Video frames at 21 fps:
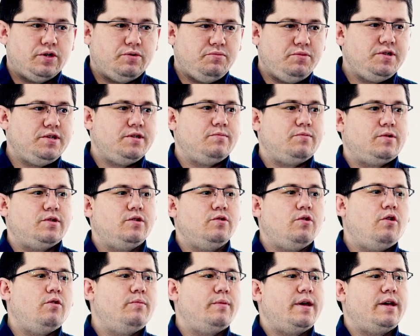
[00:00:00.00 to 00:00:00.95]
Bizimkisi
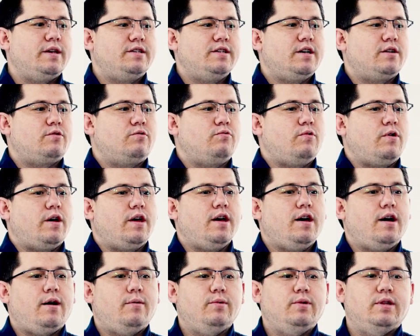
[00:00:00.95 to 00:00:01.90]
olmayacak duaya
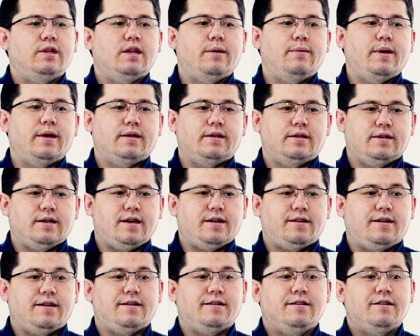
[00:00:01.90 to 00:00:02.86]
amin demekti
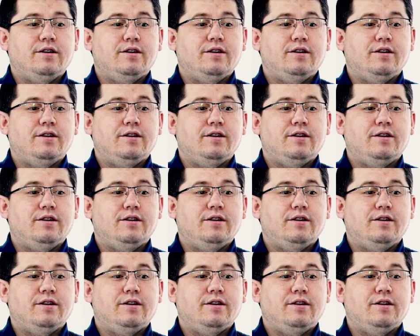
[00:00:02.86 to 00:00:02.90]
zaten.